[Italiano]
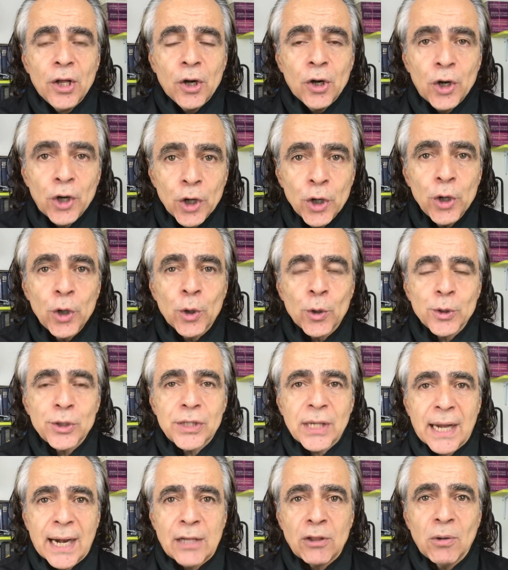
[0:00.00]
loro
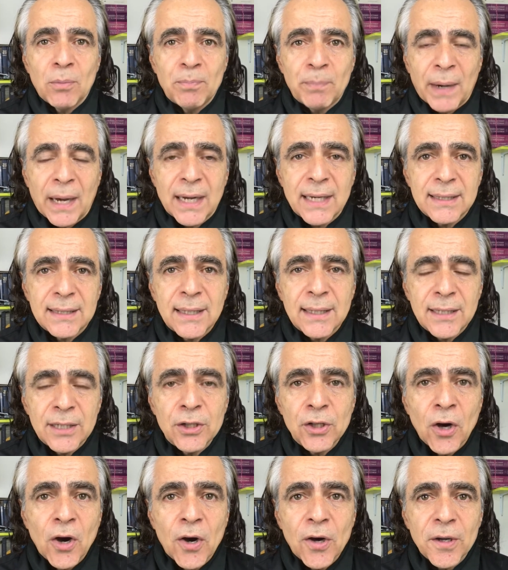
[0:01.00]
saranno parte di
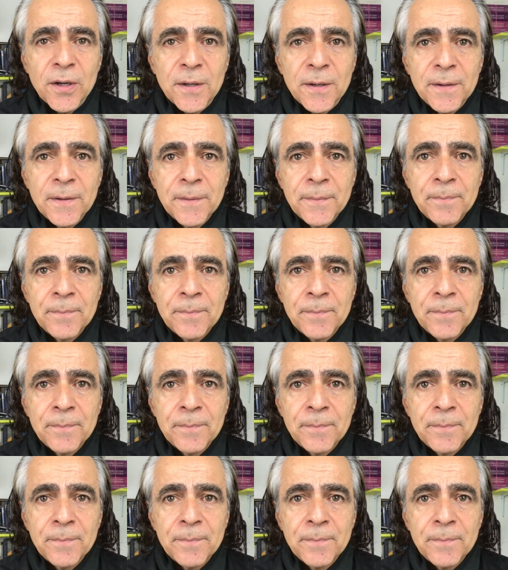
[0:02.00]
noi.